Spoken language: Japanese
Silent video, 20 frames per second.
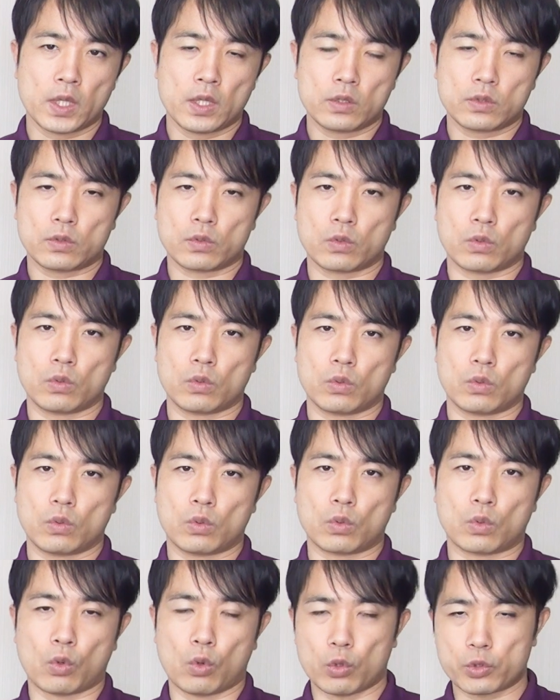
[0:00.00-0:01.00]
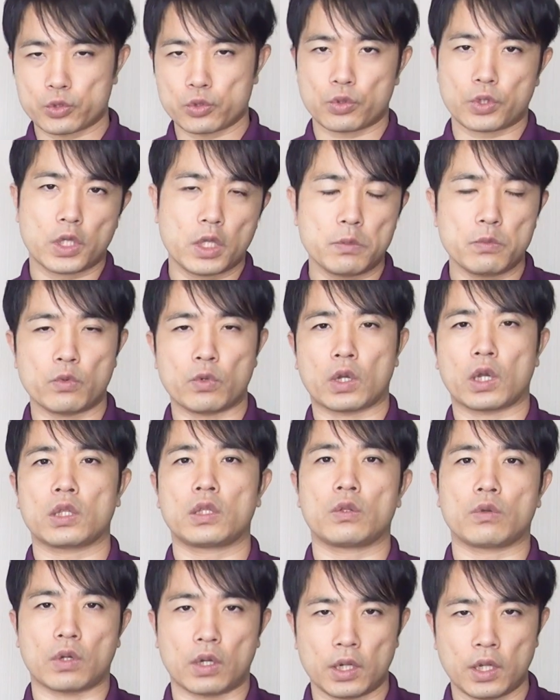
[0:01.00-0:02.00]
その工場勤務の
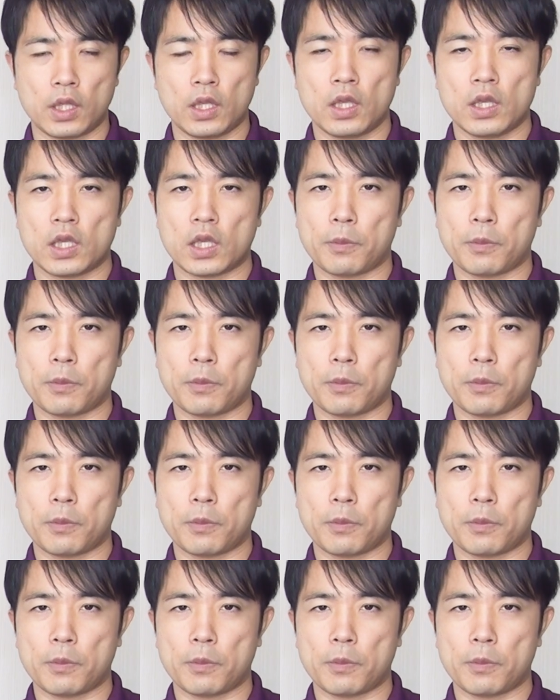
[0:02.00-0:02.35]
方とかね、